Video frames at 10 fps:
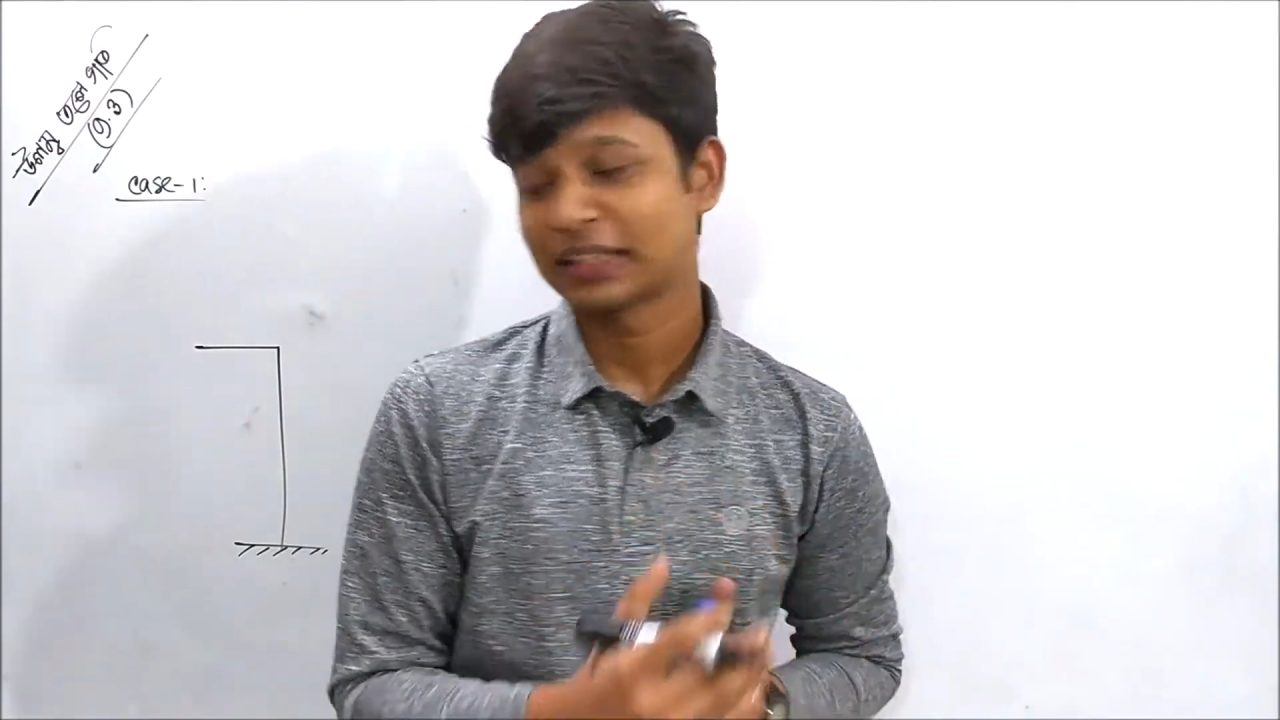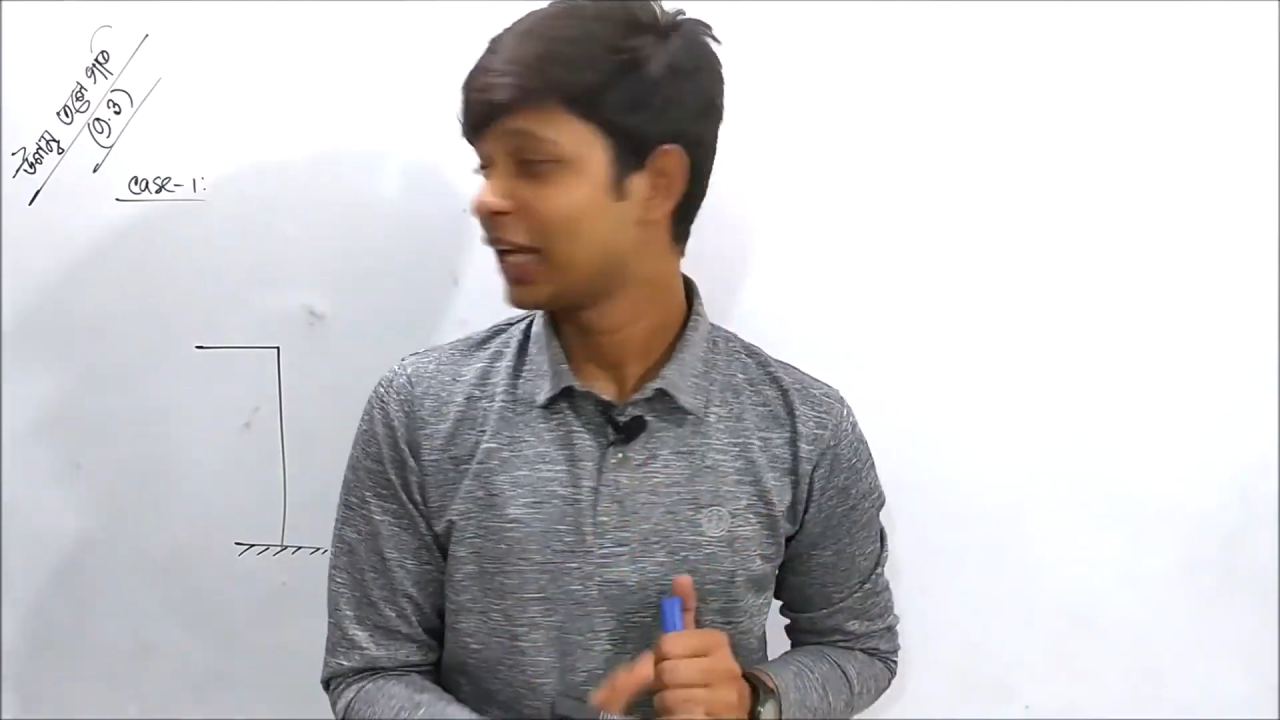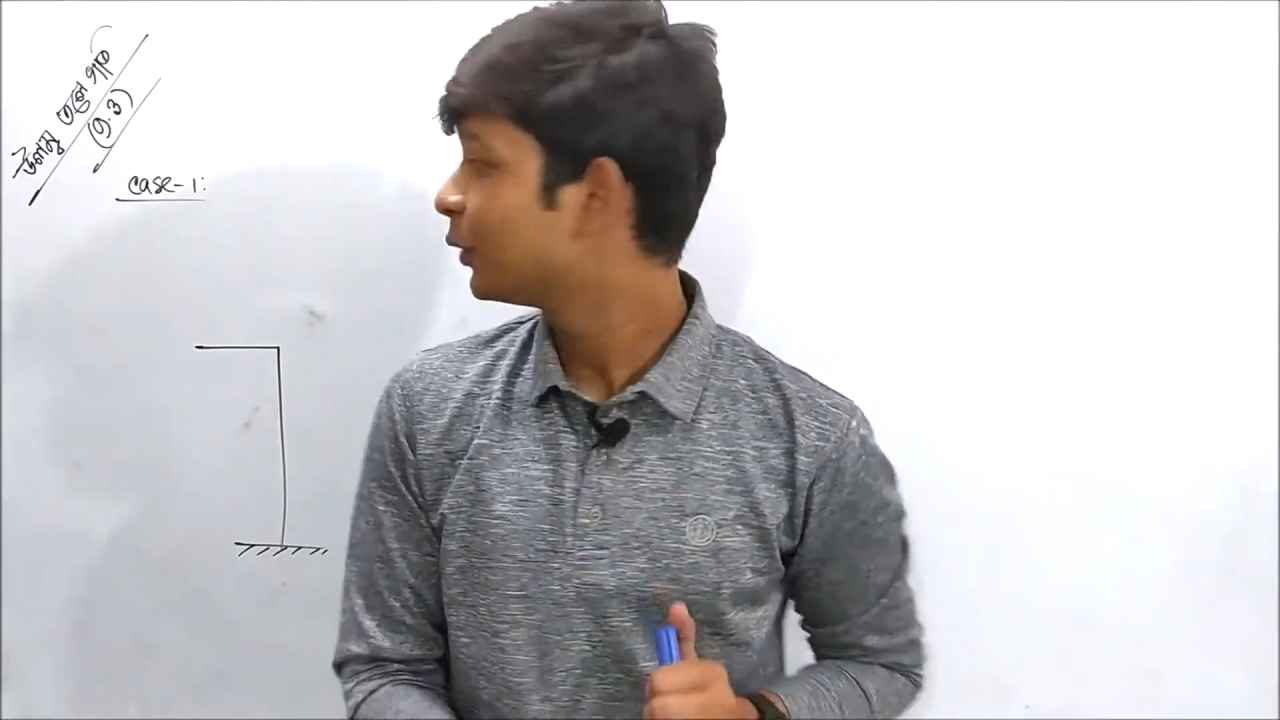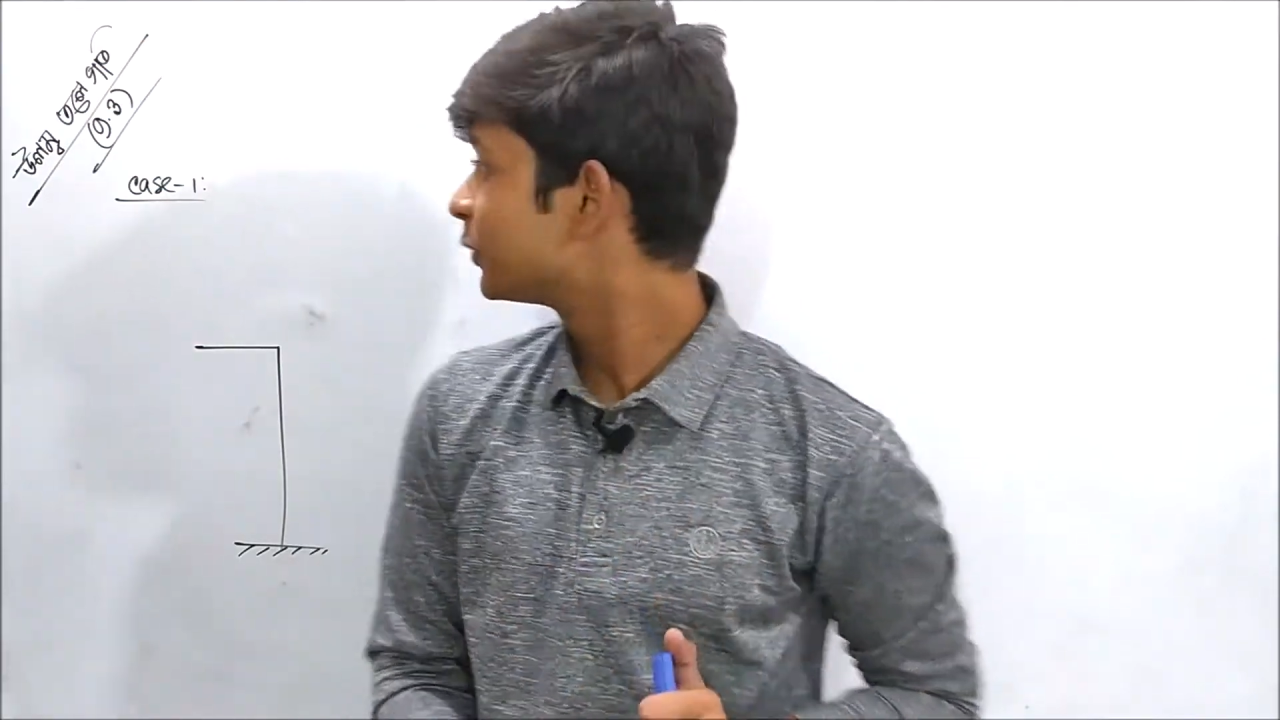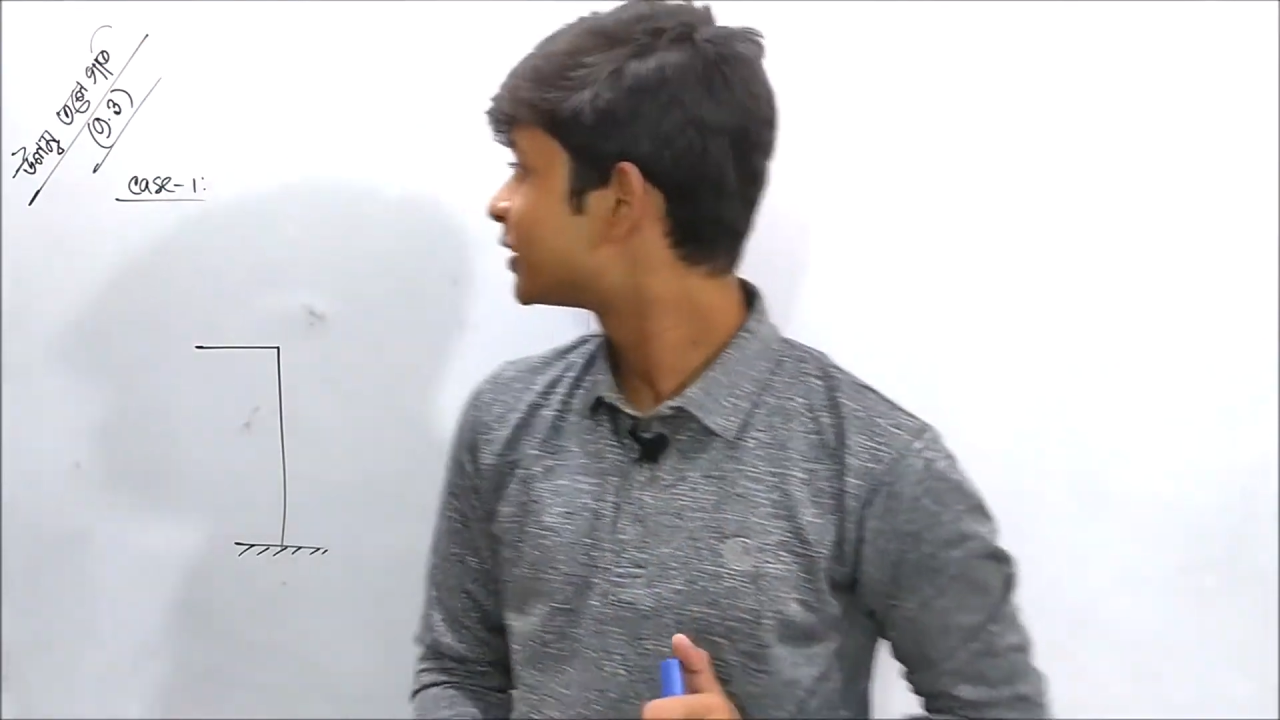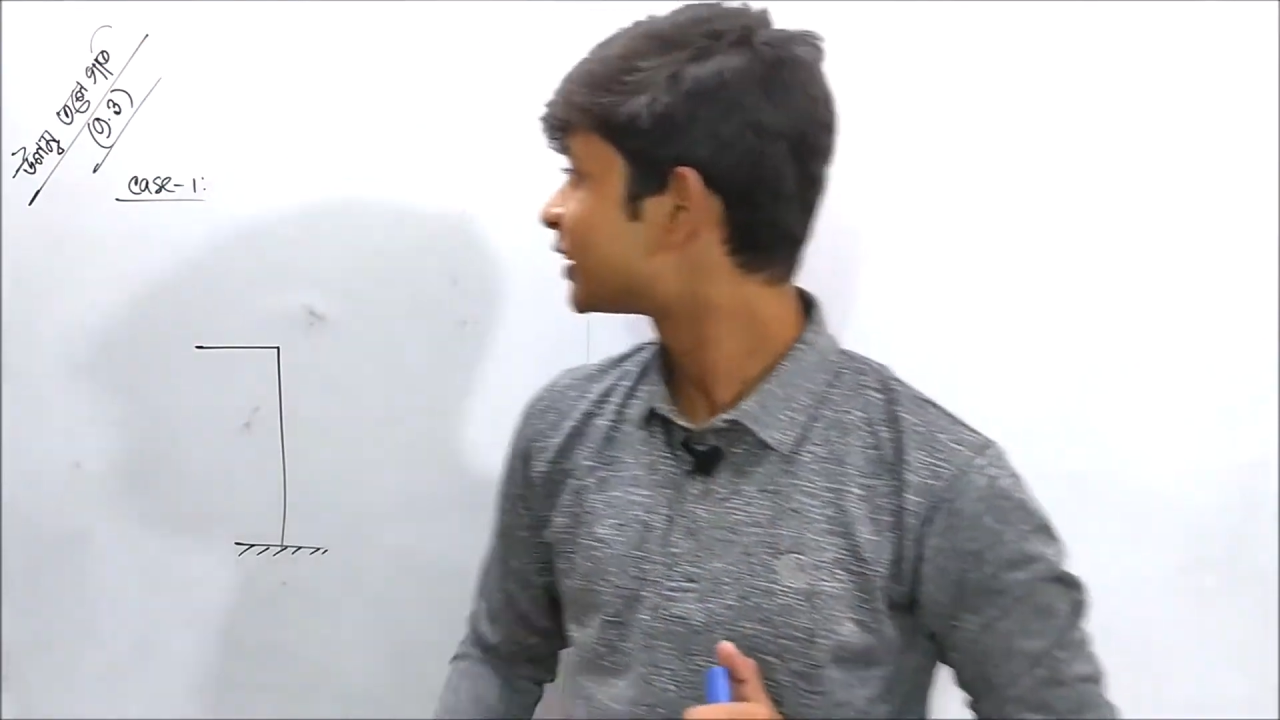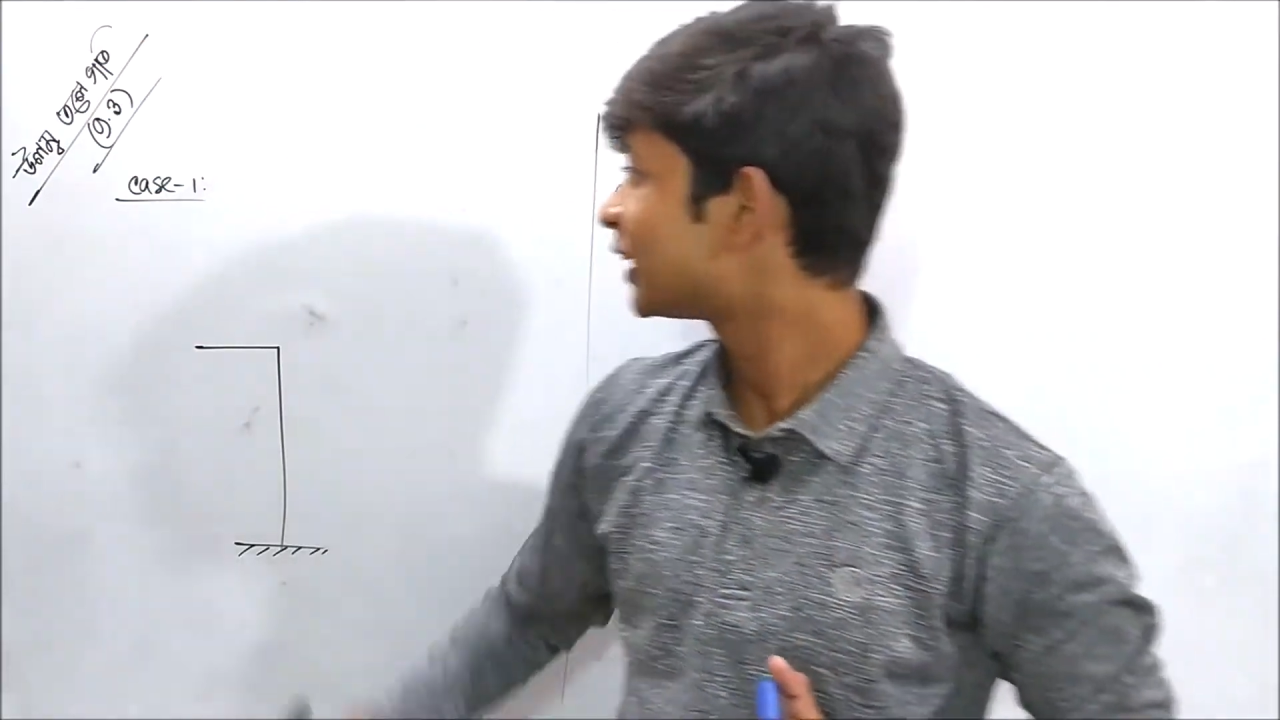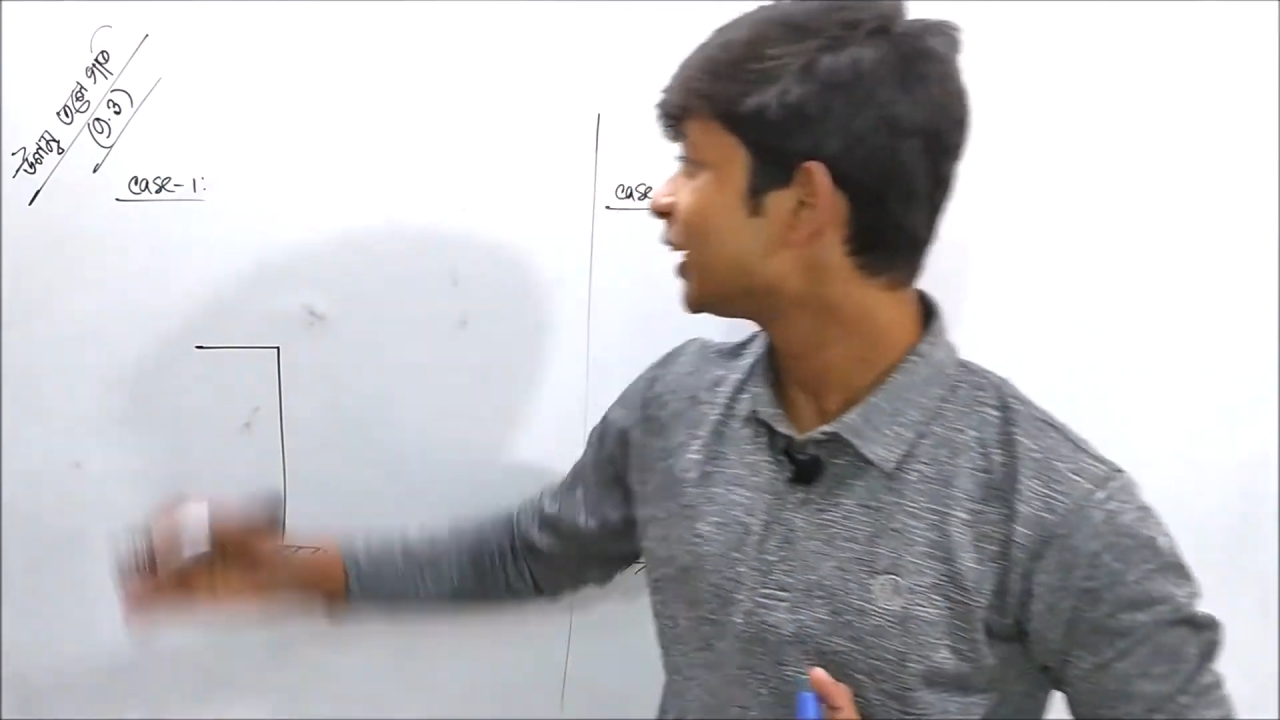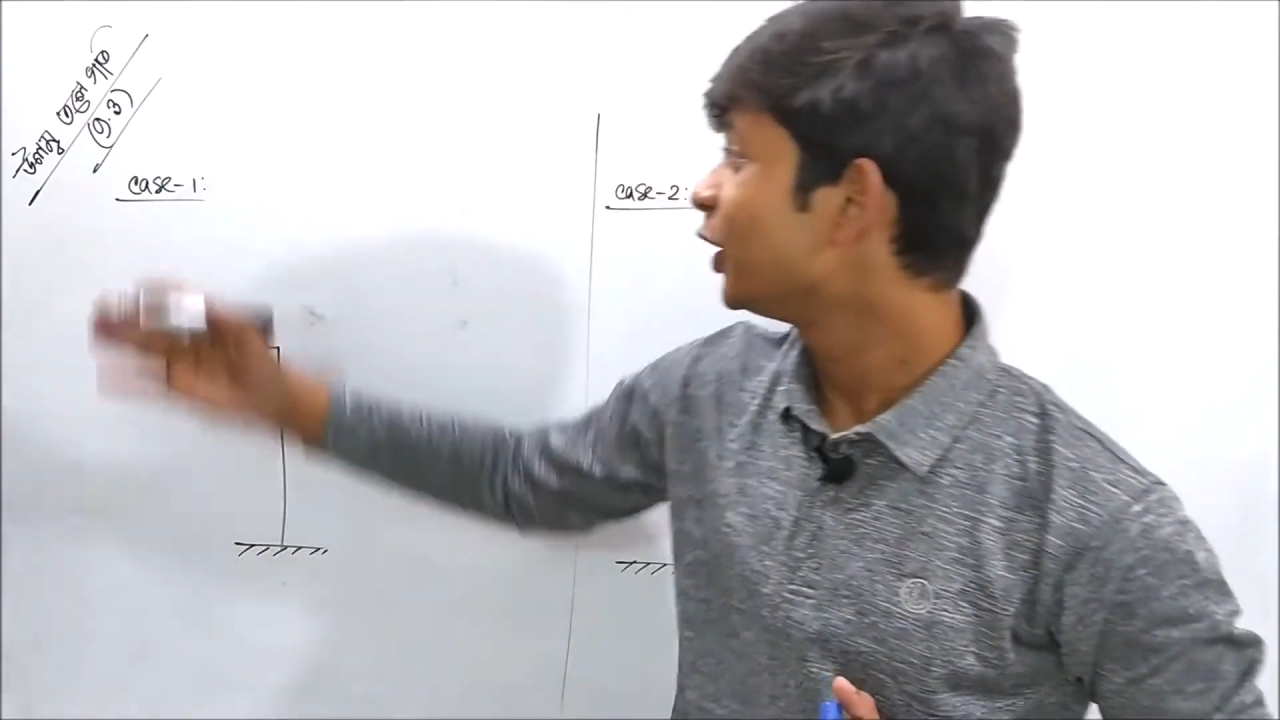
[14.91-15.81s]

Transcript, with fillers: তা হচ্ছে